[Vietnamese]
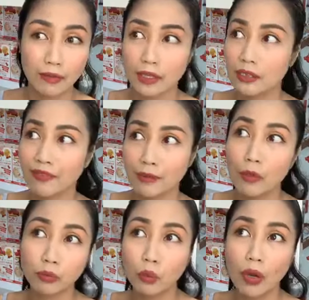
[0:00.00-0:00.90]
nhiều khi phải
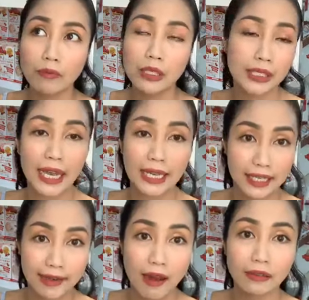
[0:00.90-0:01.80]
một tuần, mười ngày
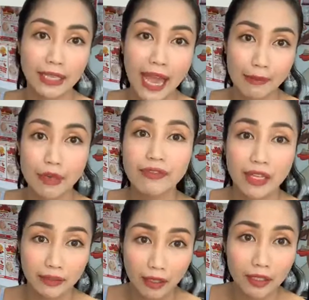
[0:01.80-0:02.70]
gì đó thì hàng mới
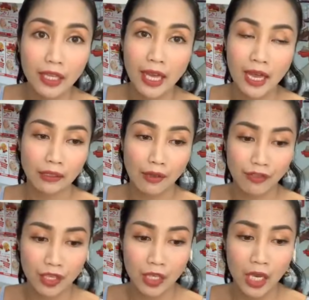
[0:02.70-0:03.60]
về tới. Tại
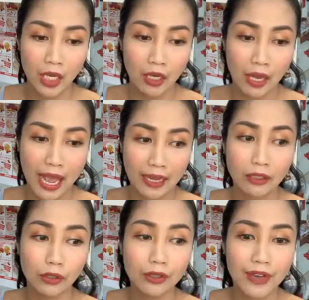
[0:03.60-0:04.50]
vì uh, hàng
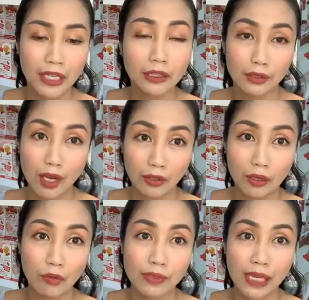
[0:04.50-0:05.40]
gửi về từ Nhật nó
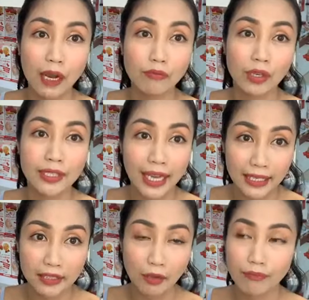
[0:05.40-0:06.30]
cũng sẽ không có
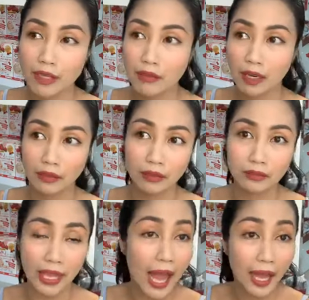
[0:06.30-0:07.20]
nhanh giống như là từ
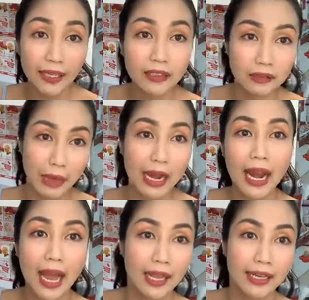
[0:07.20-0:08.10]
Thái, từ Mã
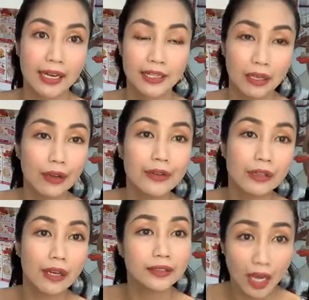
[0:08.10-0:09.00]
Lai hay là những cái nước lân